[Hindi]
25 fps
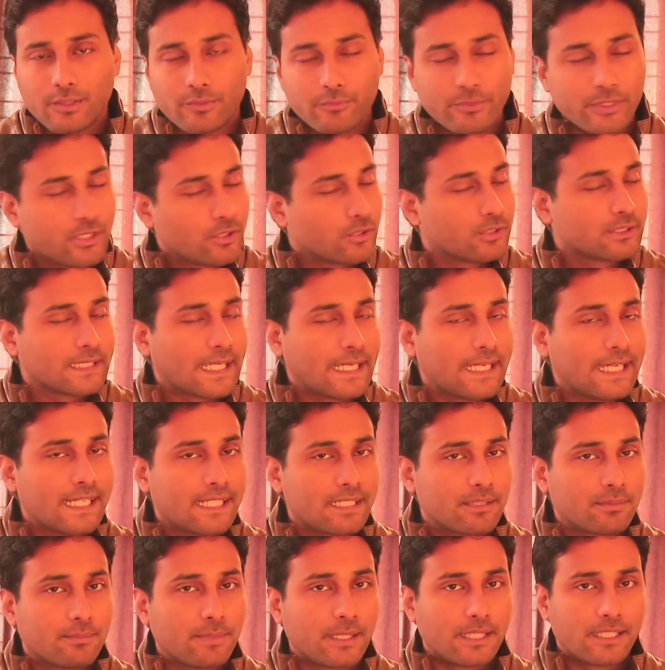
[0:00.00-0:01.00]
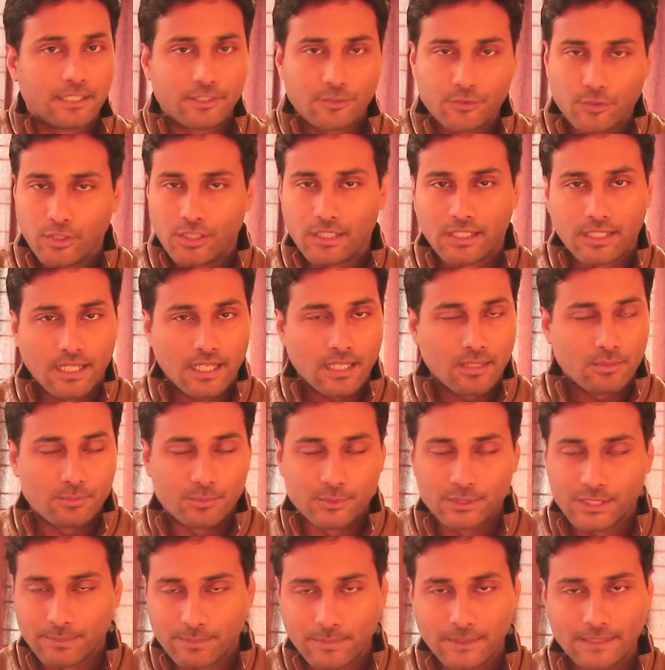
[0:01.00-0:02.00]
विंडोज़ 8 मैंने इंस्टॉल करा
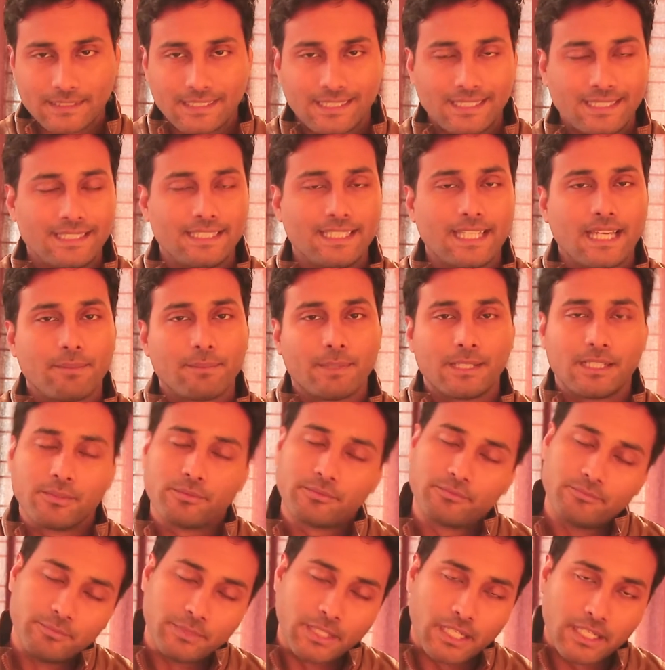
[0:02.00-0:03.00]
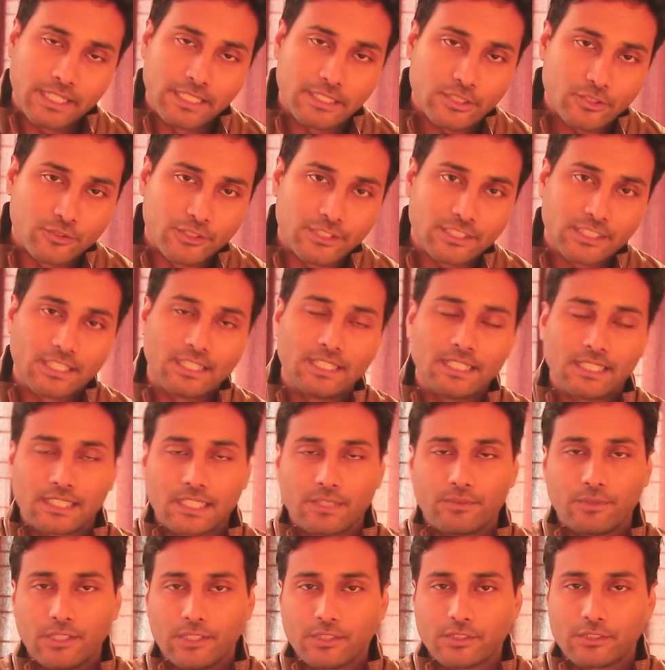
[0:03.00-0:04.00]
मुझे पसंद नहीं आया मैंने अगेन स्विच कर लिया
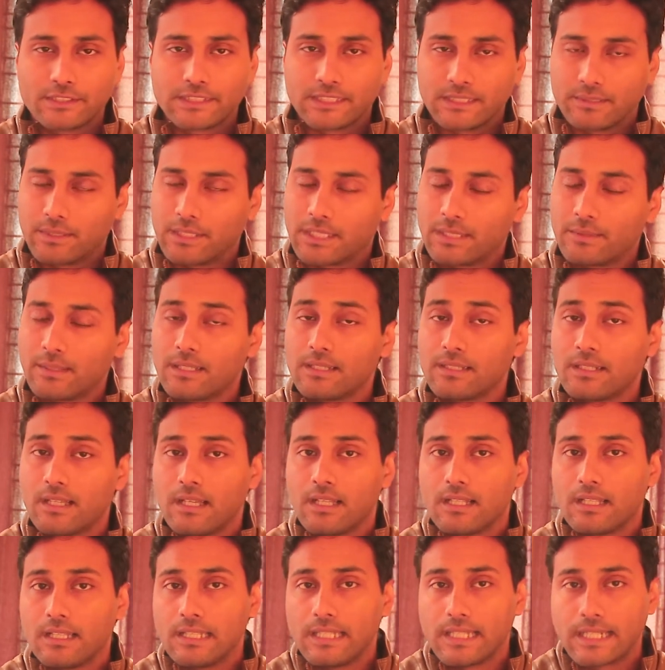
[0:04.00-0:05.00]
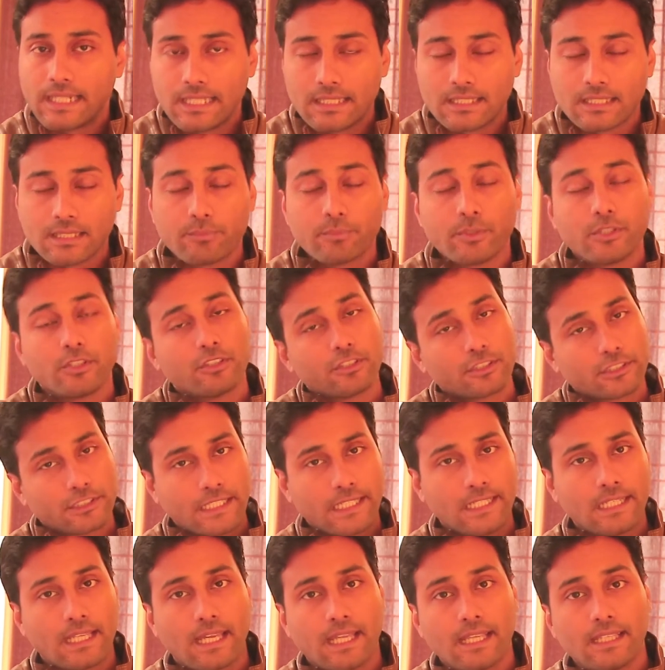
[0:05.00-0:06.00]
था विंडोज़ 7 के बाद लेकिन जब विंडोज़
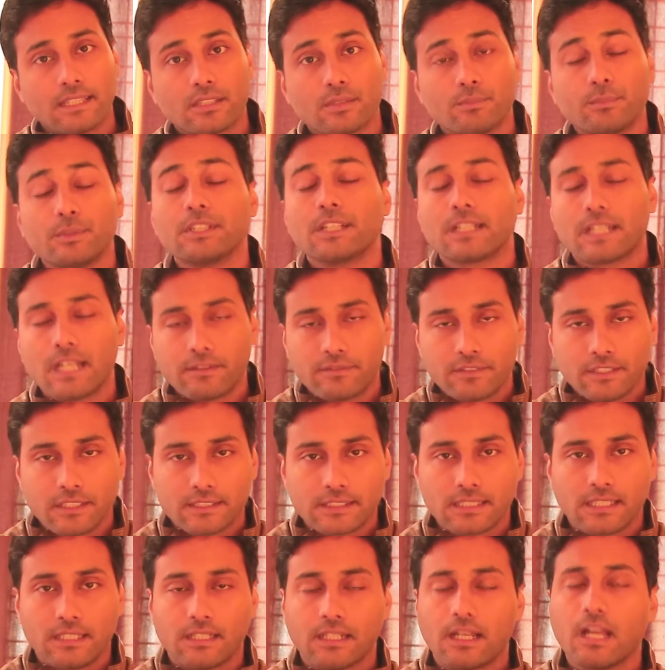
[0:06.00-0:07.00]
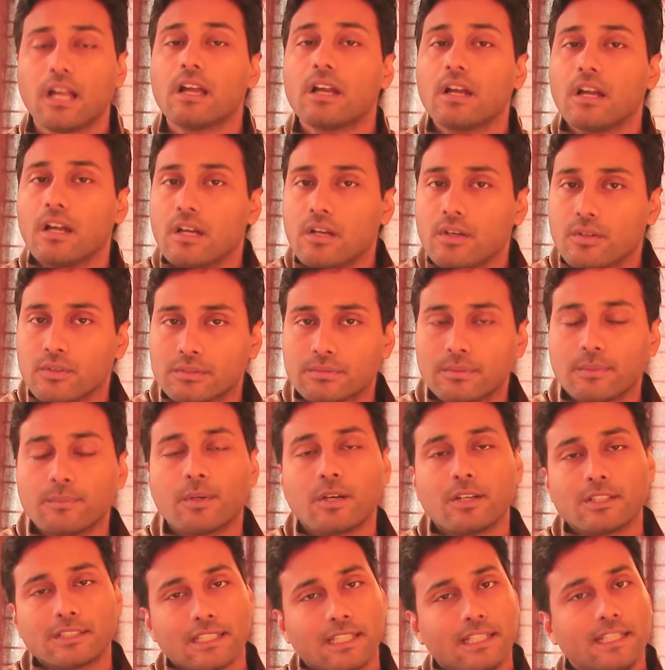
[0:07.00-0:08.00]
10 आई तो मुझे काफ़ी अच्छा लगा उसमें
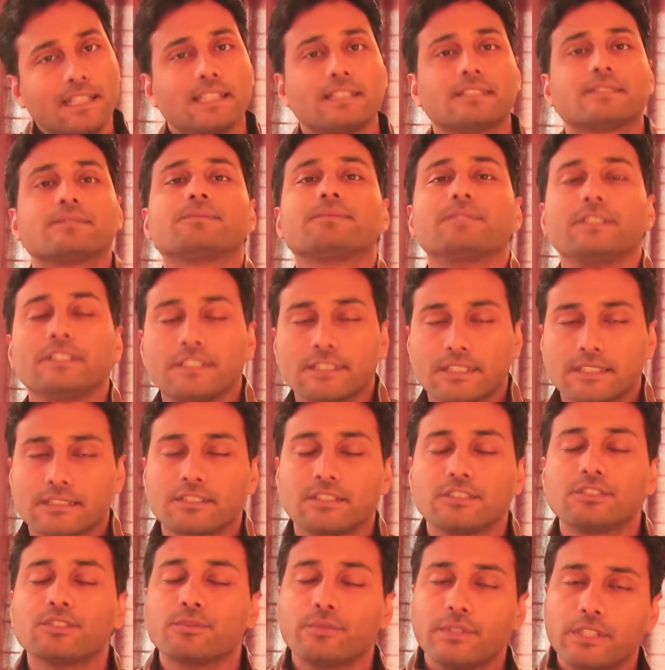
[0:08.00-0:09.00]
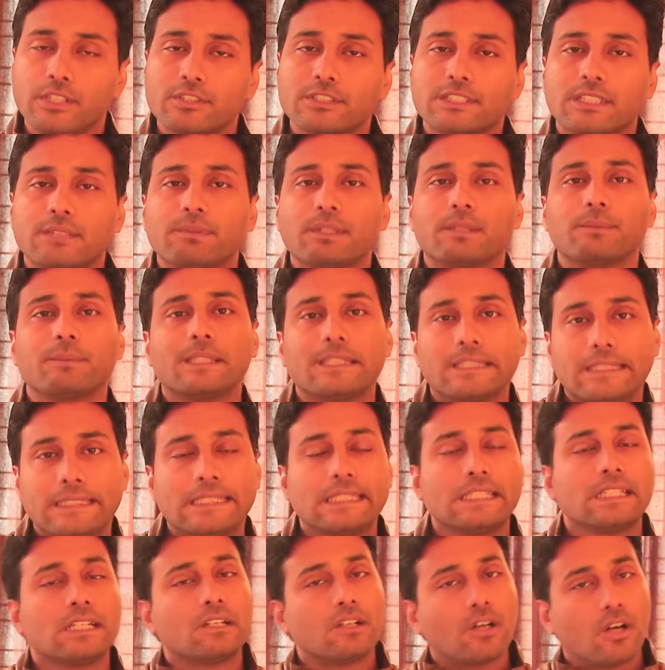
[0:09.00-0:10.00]
बहुत सारी ऐसी फीचर्स थी जो विंडोज़ 7 में
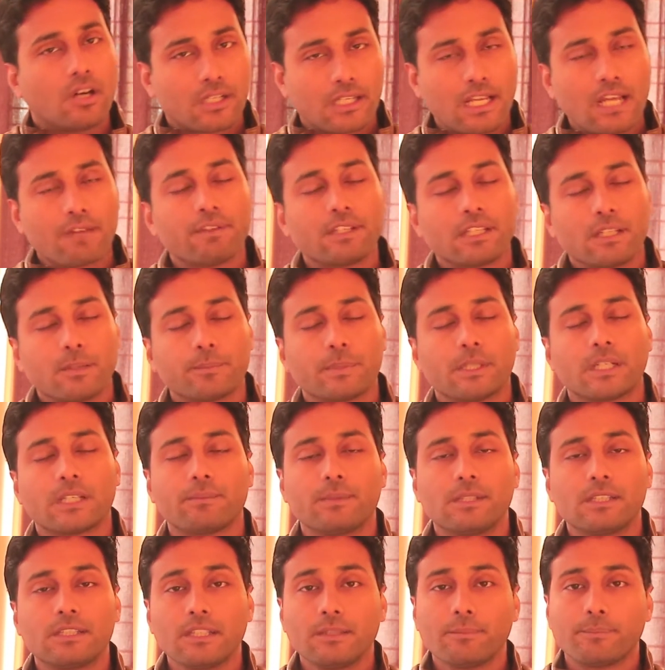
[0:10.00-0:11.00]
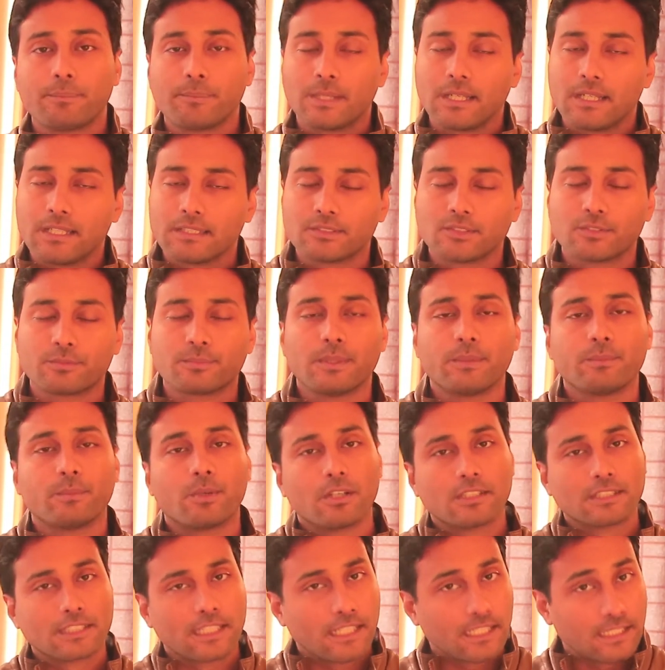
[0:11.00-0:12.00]
थी और काफ़ी कंपेरेबल थी प्लस उसमें
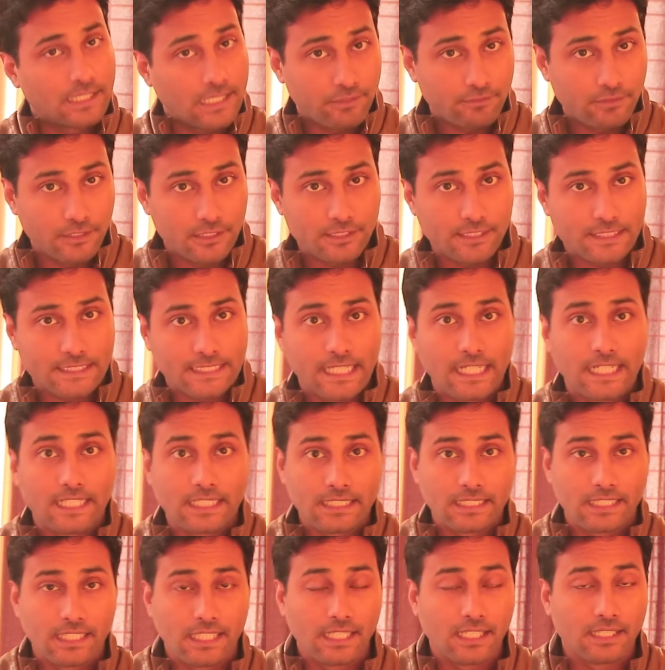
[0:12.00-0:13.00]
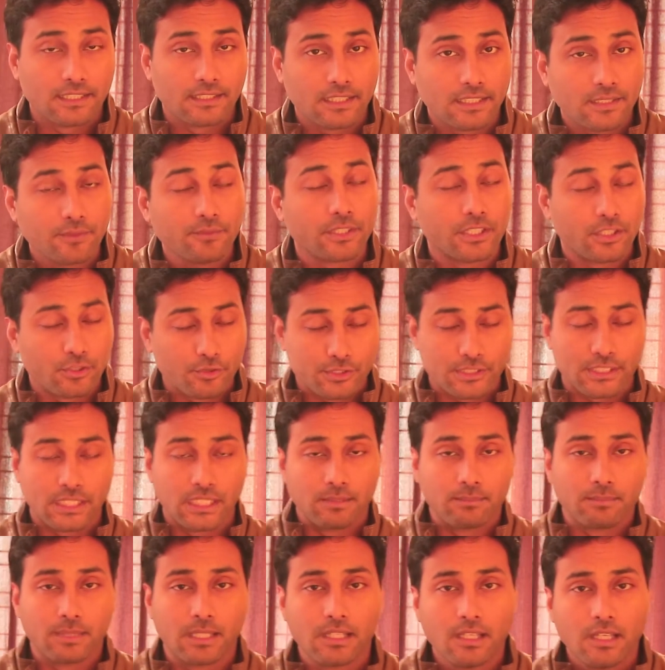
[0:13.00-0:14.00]
बहुत सारे नए फीचर्स ऐड किए गए थे विंडोज़
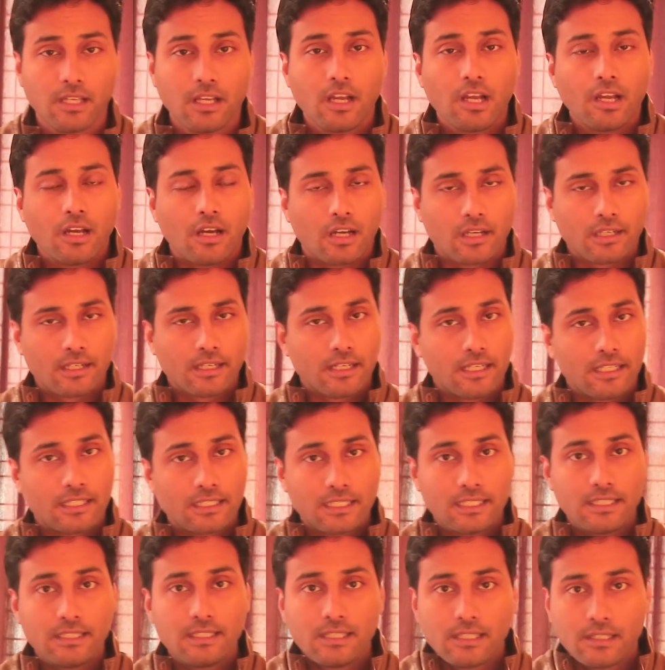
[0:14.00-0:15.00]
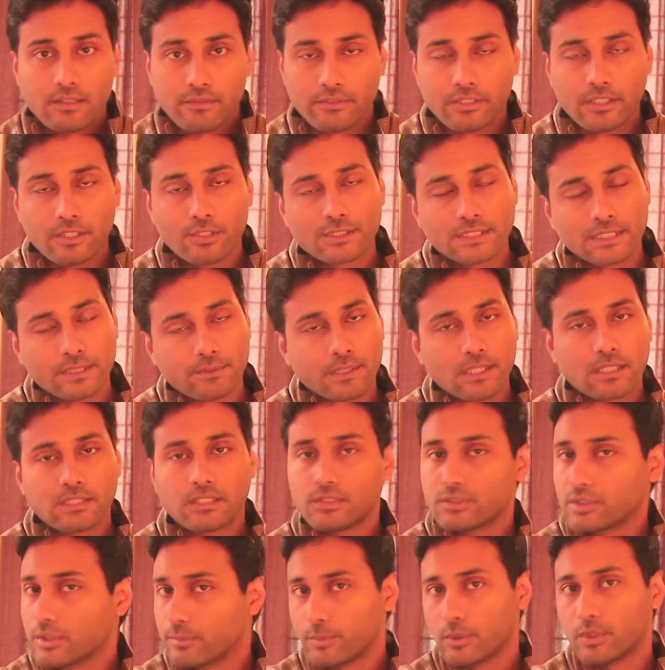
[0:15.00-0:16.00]
10 में और करेंटली विंडोज़ 7 का
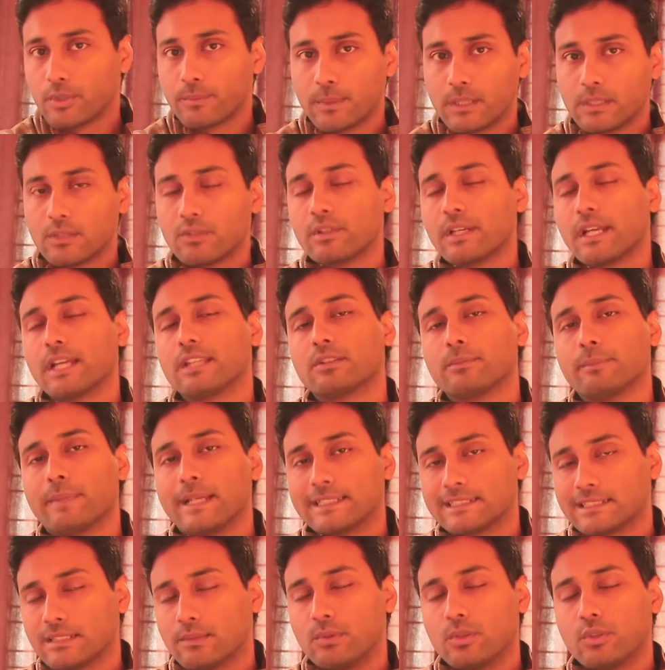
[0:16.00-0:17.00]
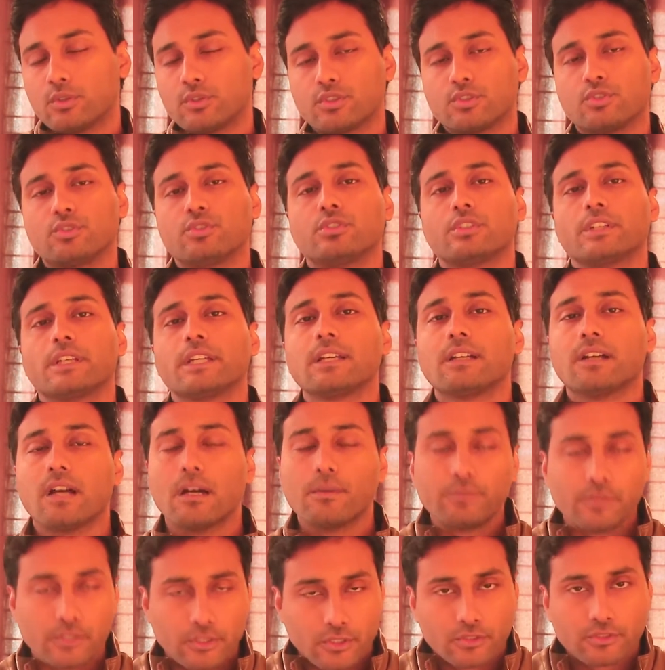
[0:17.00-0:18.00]
तो सपोर्ट बंद हो गया तो मैक्सिमम लोग जो होंगे
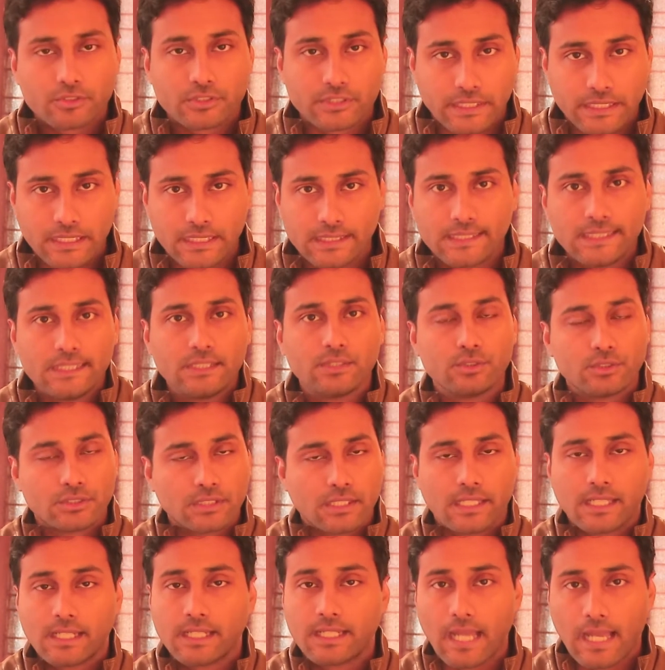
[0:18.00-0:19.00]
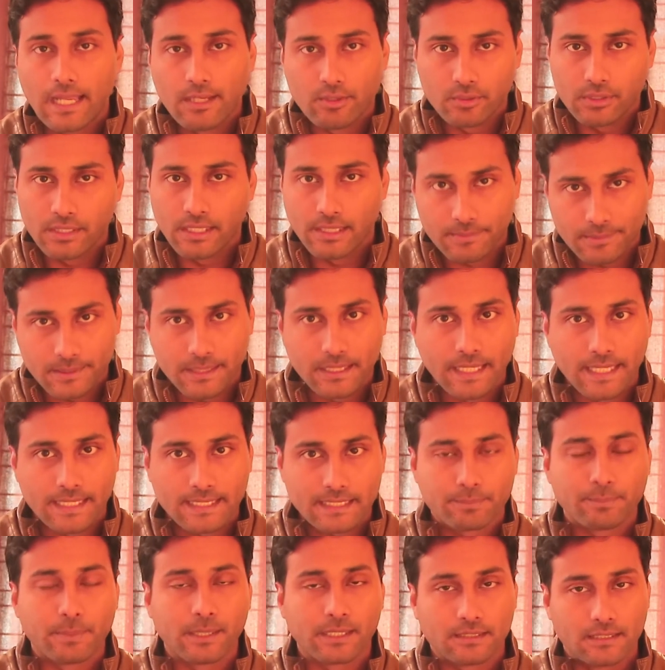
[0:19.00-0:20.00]
अब विंडोज़ टेन ही यूज़ करेंगे आई वुड
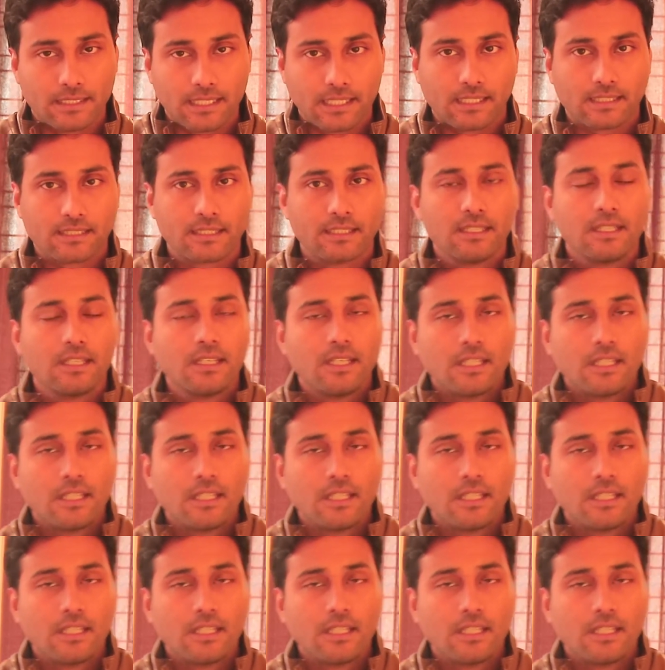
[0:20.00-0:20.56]
एक्सपेक्ट दैट